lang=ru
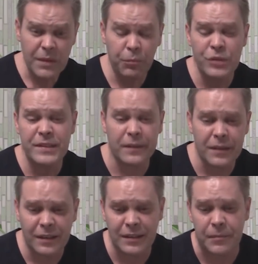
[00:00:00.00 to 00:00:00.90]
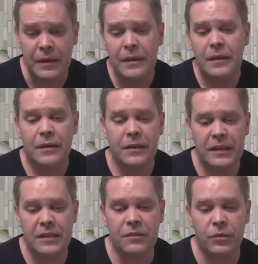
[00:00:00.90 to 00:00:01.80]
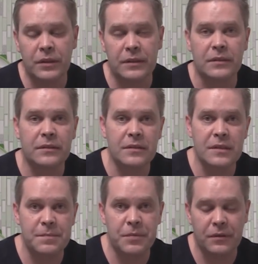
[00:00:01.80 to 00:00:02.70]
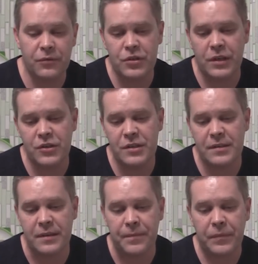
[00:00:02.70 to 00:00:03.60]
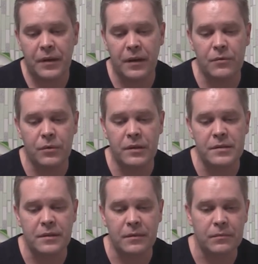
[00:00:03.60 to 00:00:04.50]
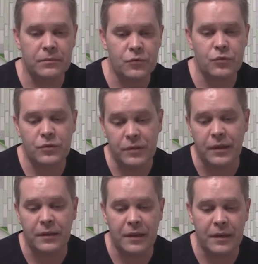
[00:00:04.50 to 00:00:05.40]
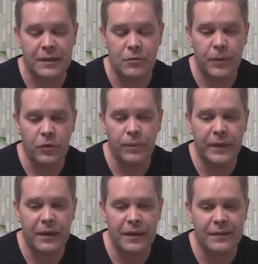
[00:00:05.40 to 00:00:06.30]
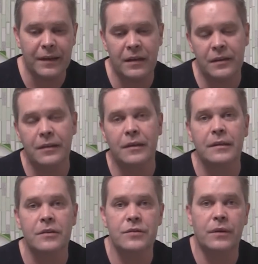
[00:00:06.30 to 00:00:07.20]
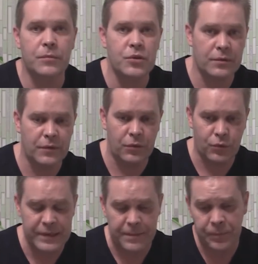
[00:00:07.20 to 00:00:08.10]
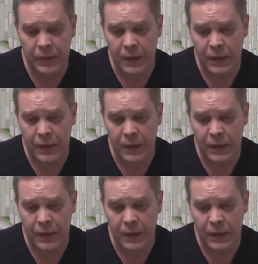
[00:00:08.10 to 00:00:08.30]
По стандартам э, их вот этот э, спирт высшей очистки, high quality там, и так далее и тому подобное, это аналог нашего обычного люкса.